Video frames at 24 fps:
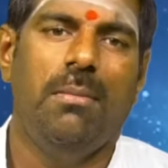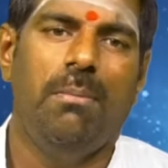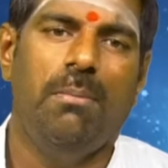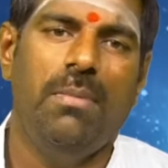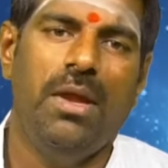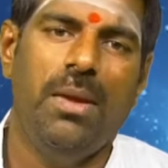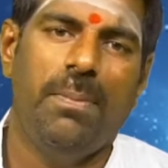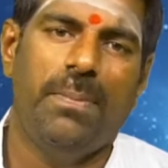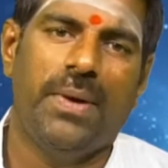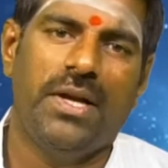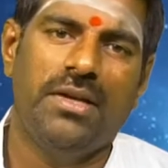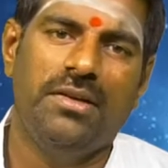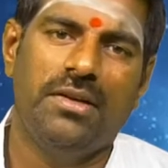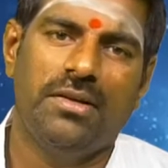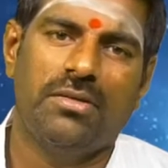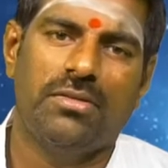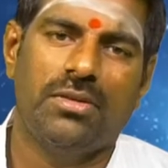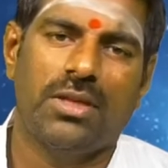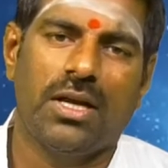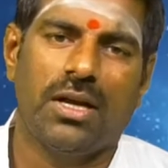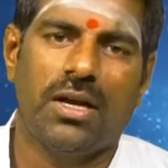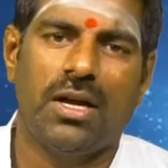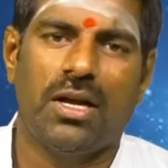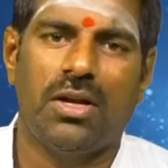మీ
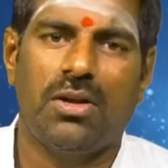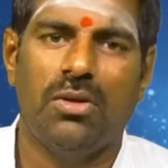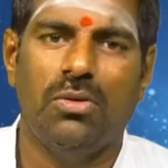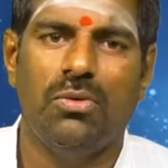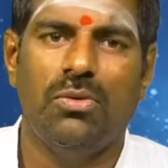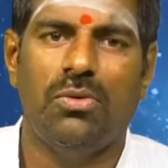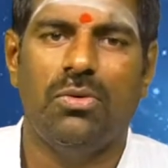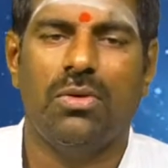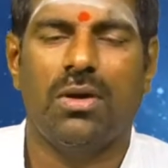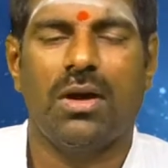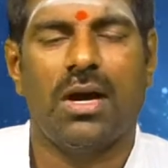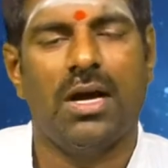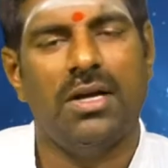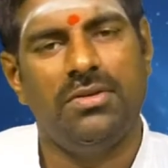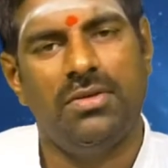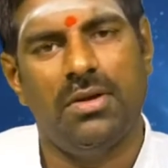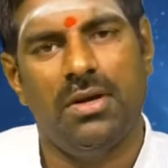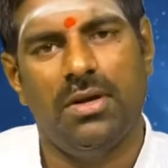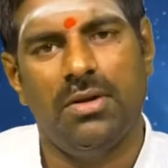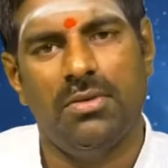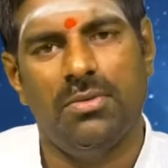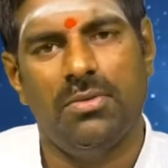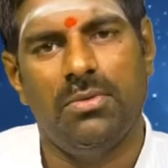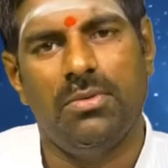బడ్జెట్కు తగ్గట్లు
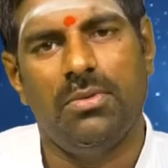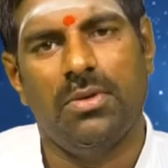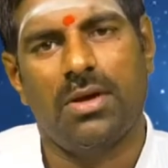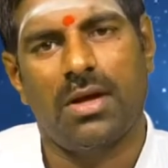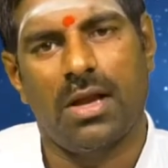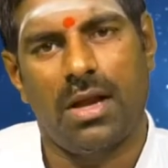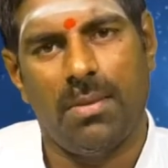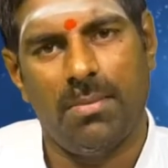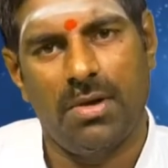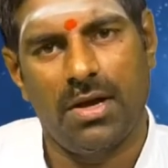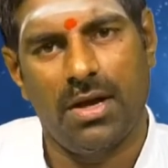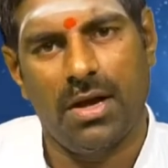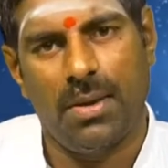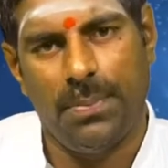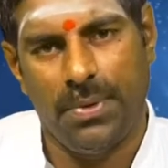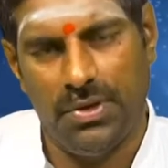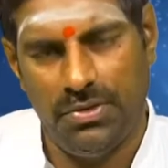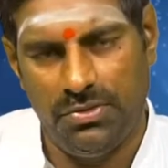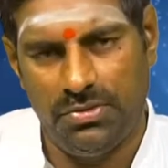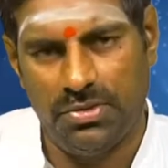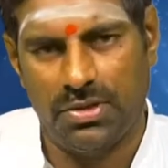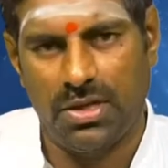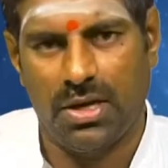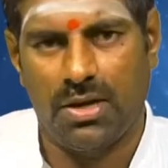ఖర్చులను క్రమంగా
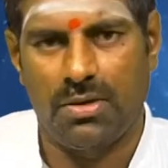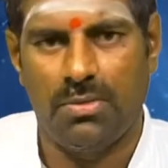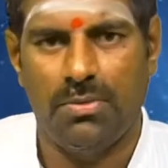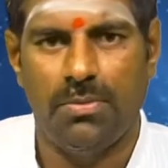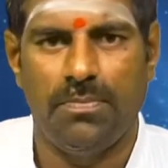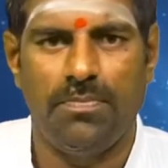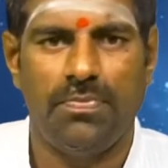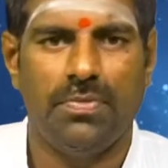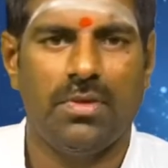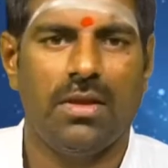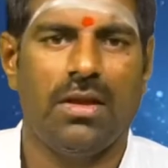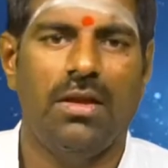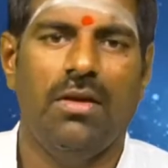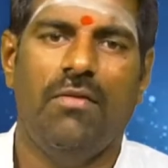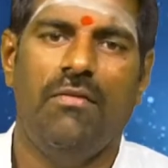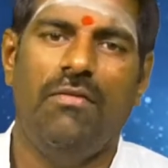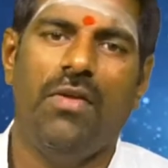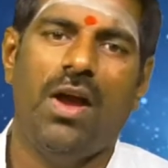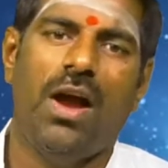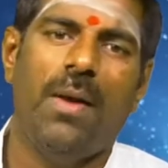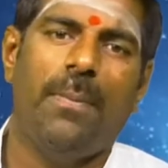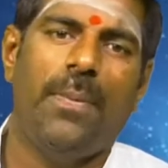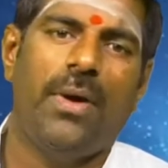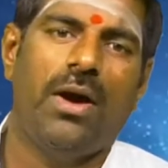పెంచుతారు
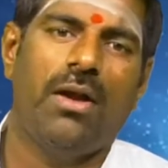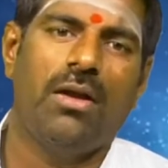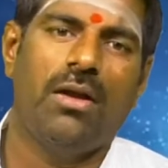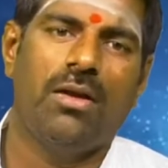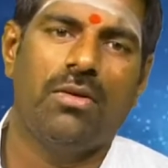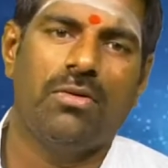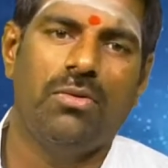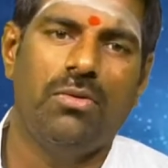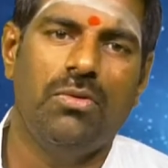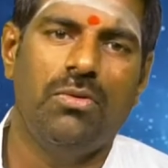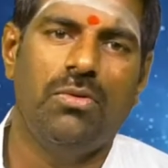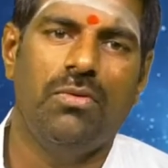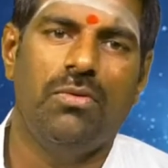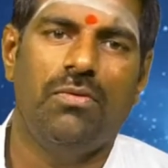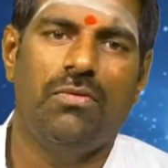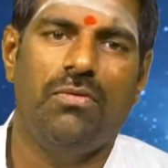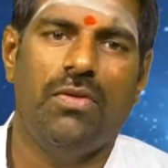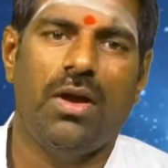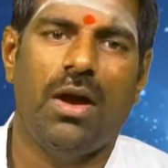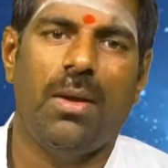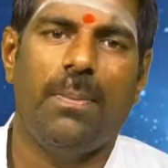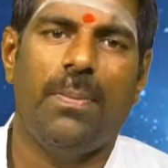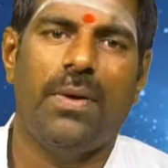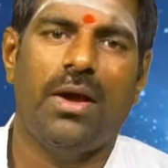వ్యాపారులకు
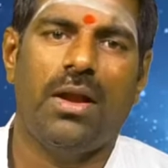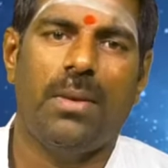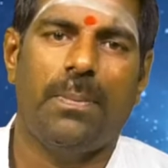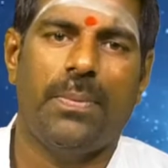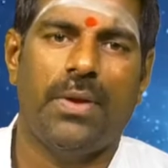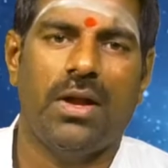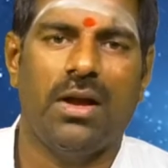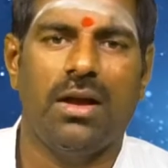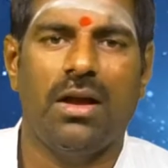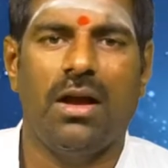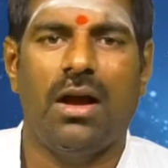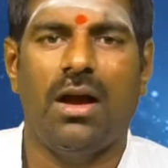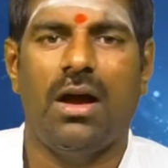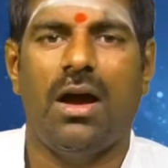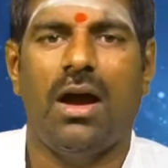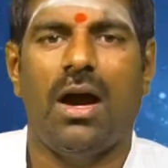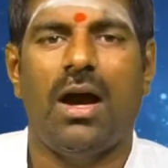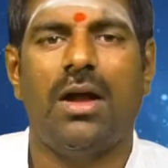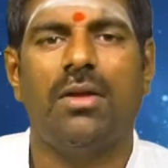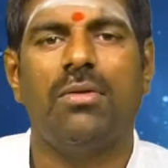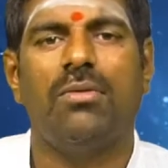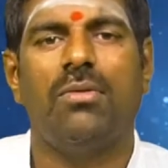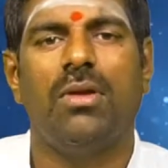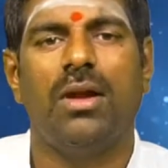వ్యాపార పరంగా
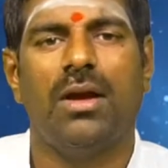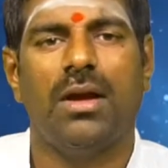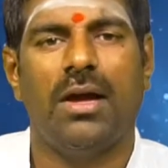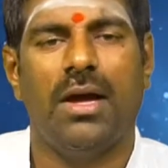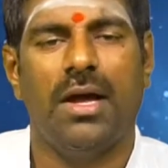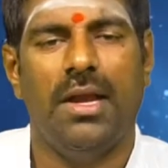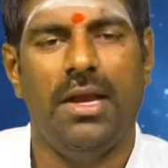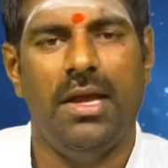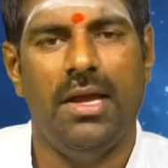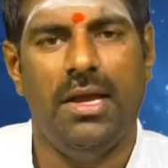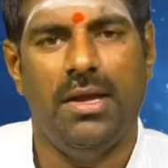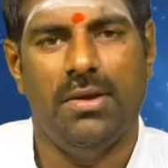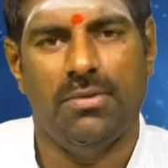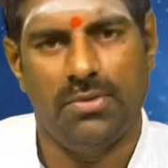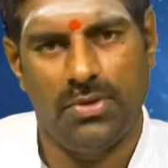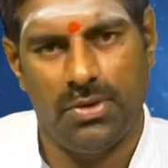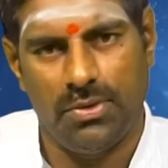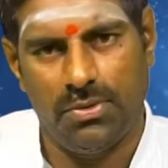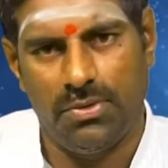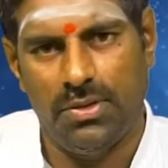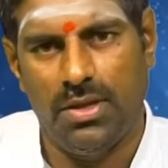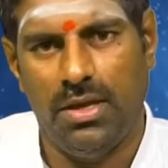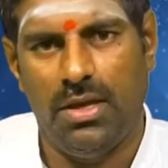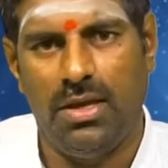అనుకూలంగానే
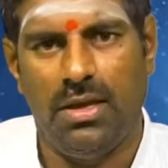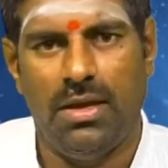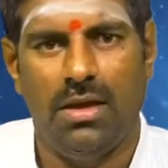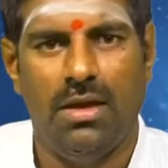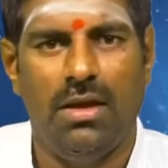ఉంటుంది